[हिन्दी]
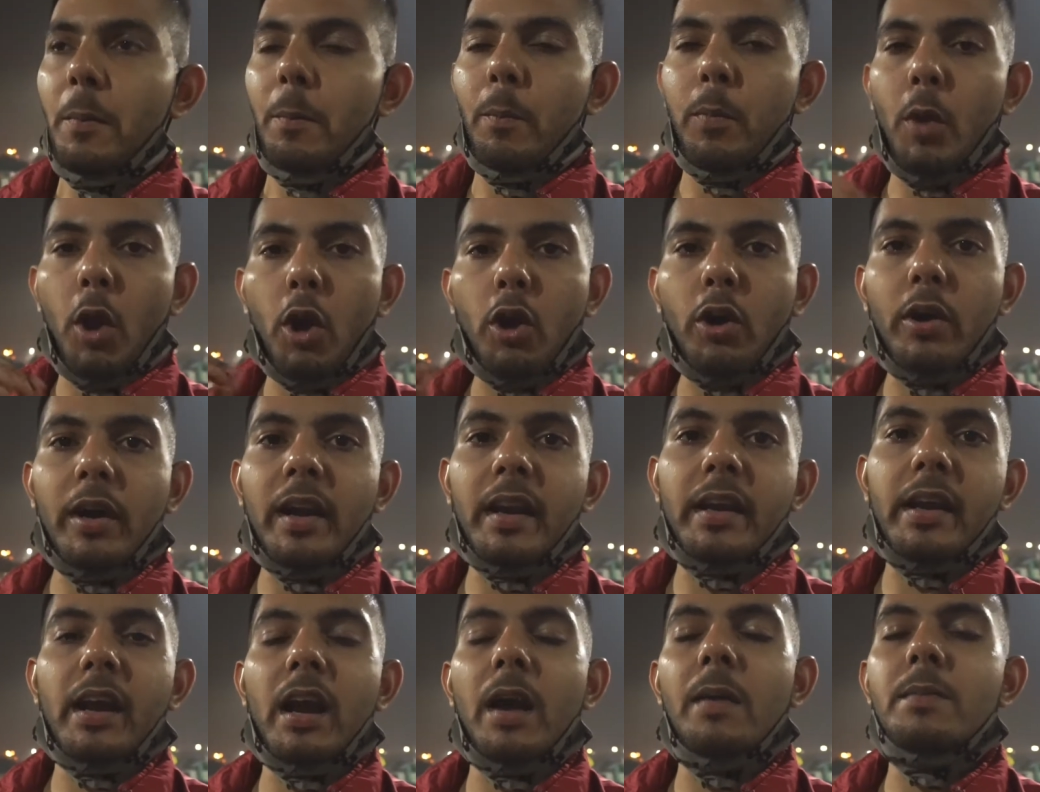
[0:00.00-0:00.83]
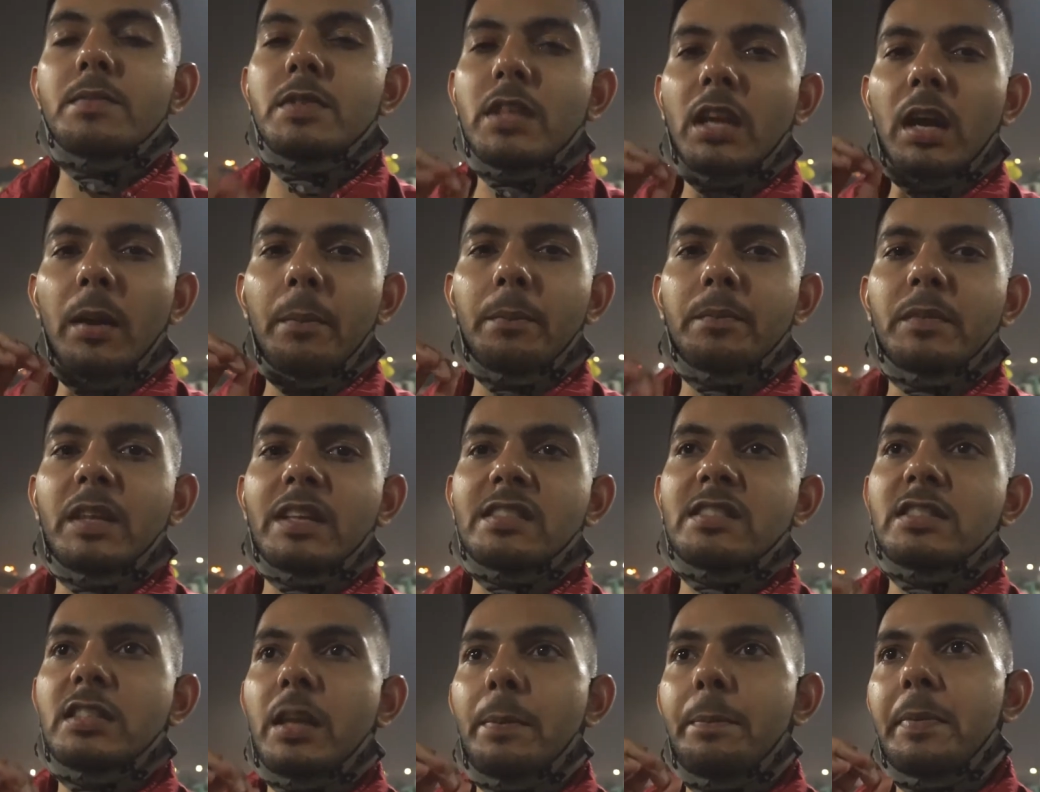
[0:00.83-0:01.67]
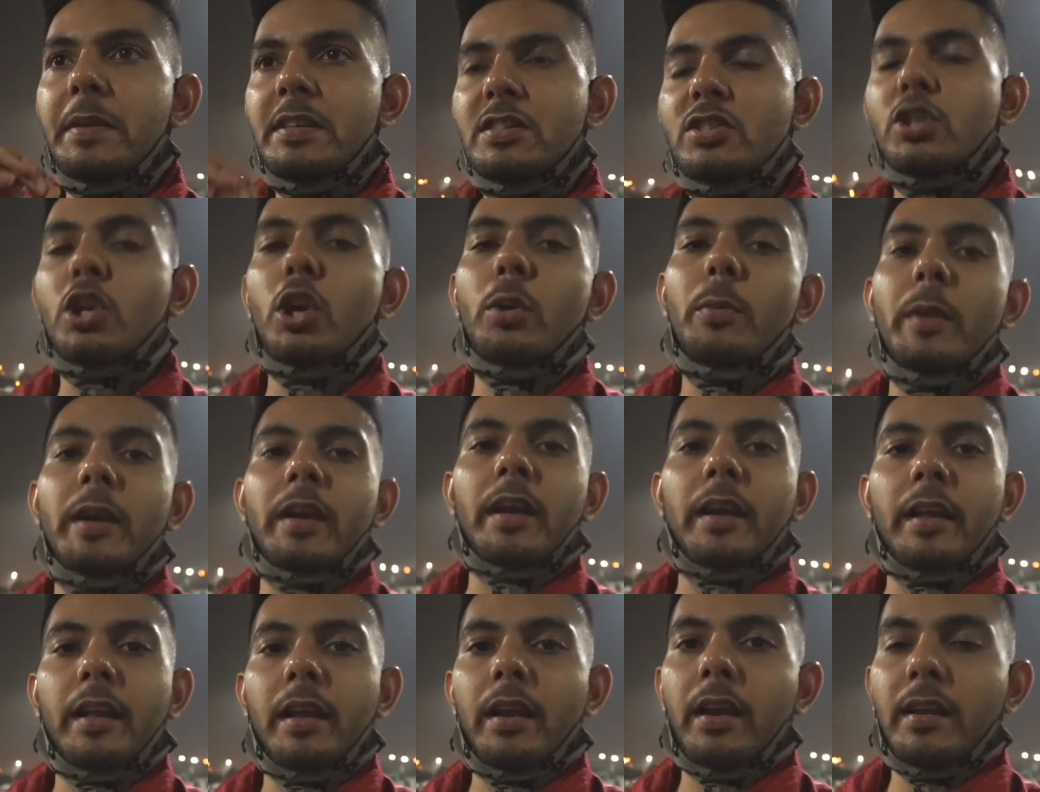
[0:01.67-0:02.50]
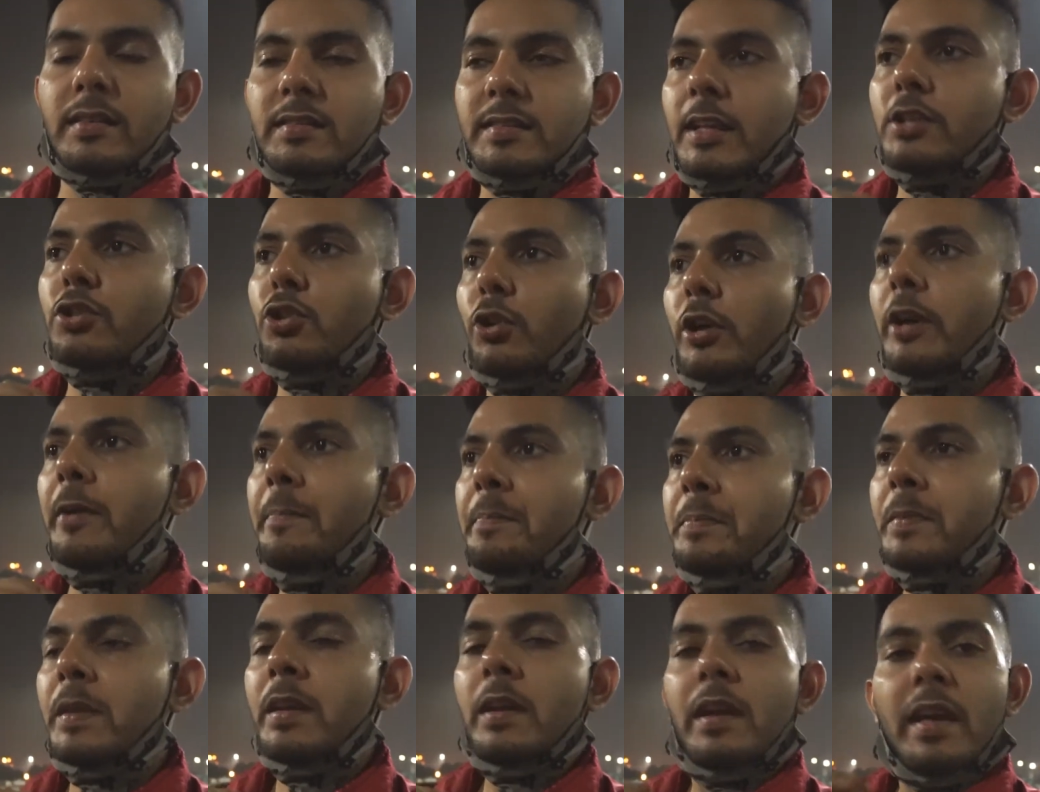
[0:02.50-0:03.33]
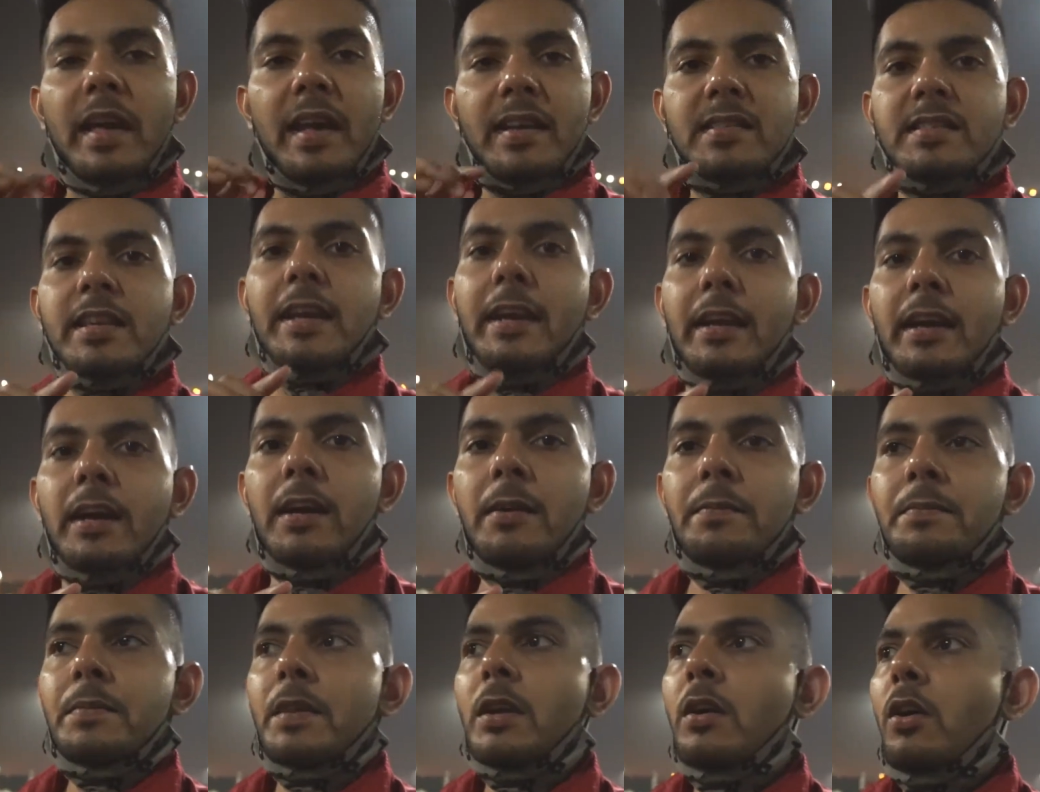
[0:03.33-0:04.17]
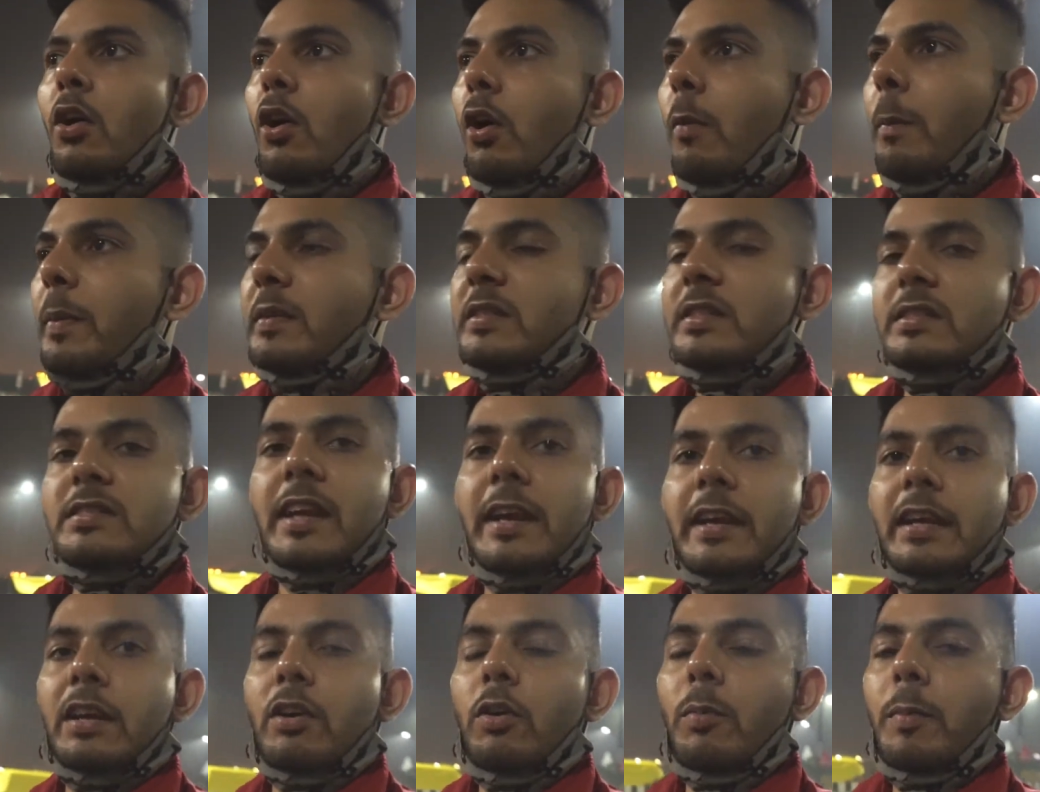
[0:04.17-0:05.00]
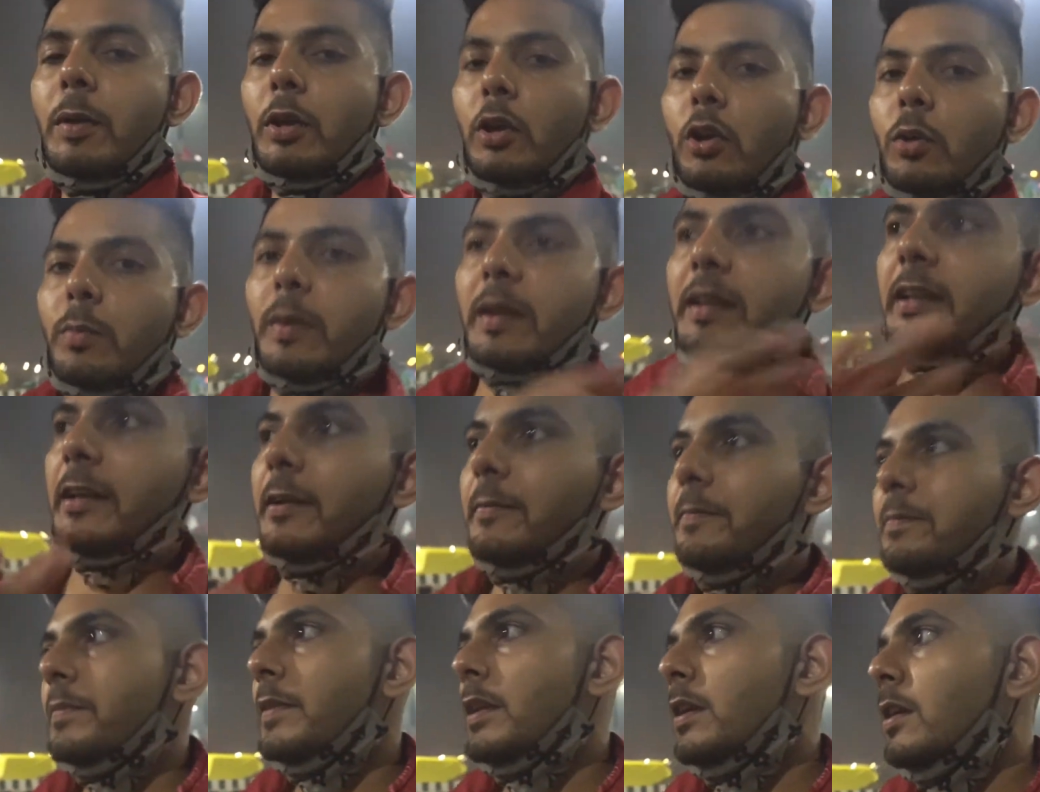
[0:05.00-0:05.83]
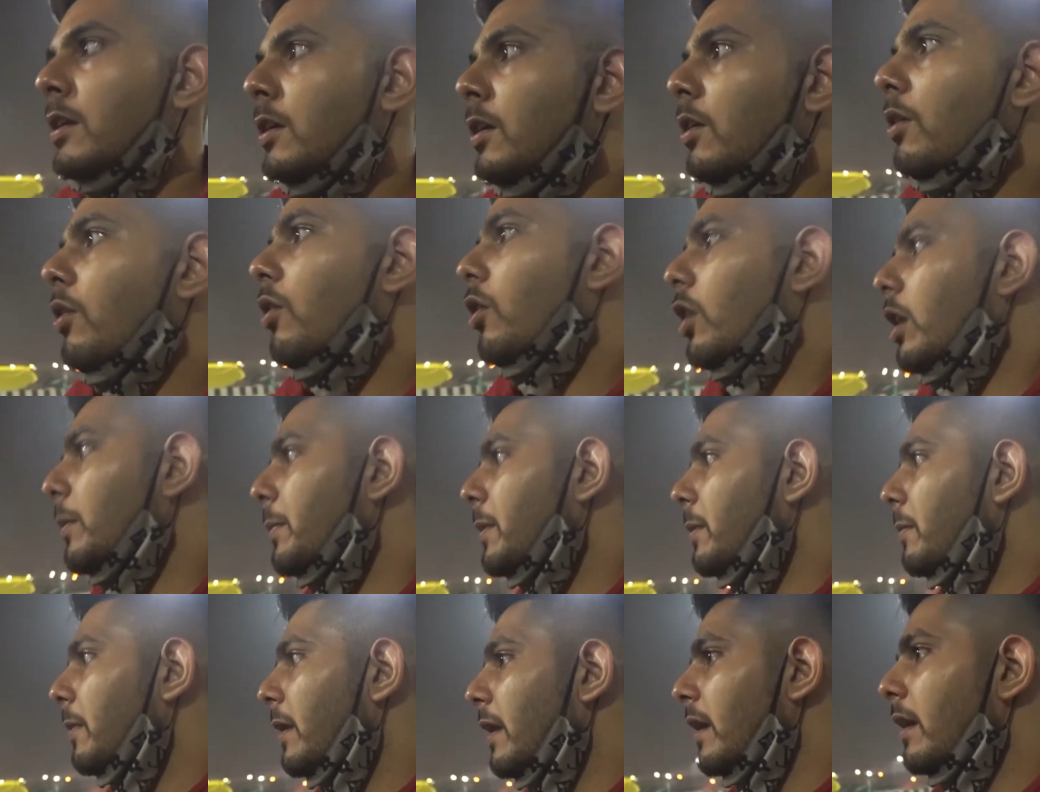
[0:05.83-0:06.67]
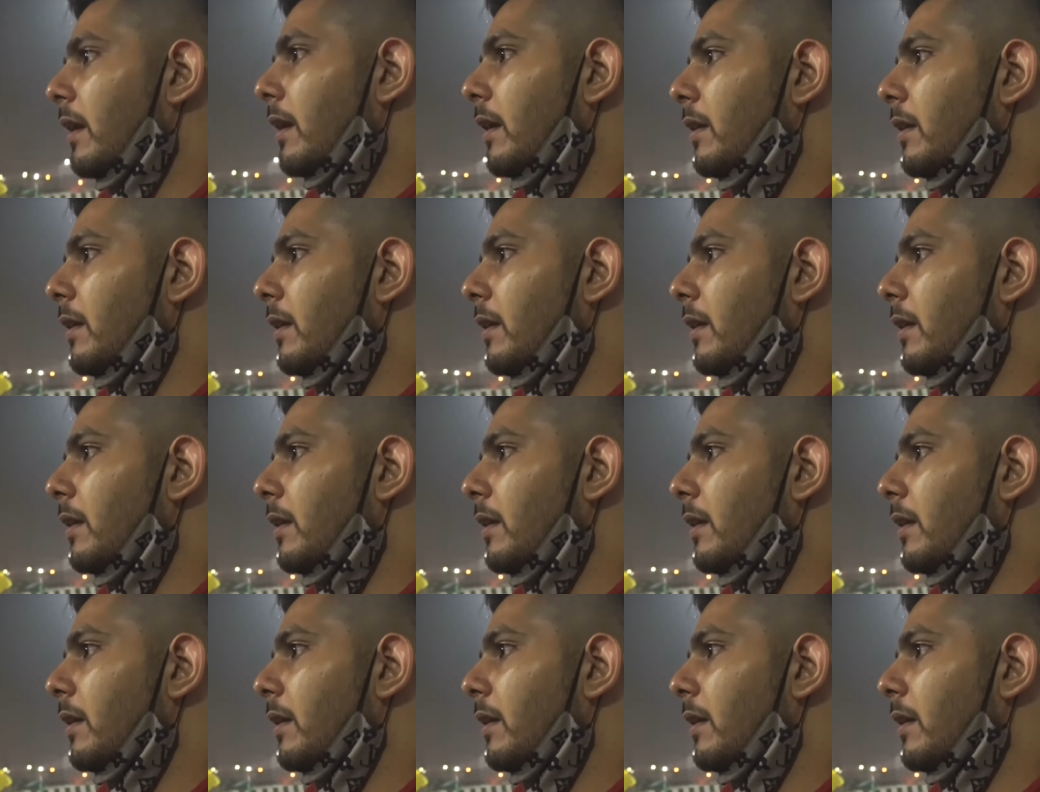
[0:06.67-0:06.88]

ब्लॉक कर रखे कम से कम 10 से 20 किलोमीटर का रास्ता जो है एक साइड का ऑपोजिट साइड का वो बिल्कुल बंद है और अभी मैं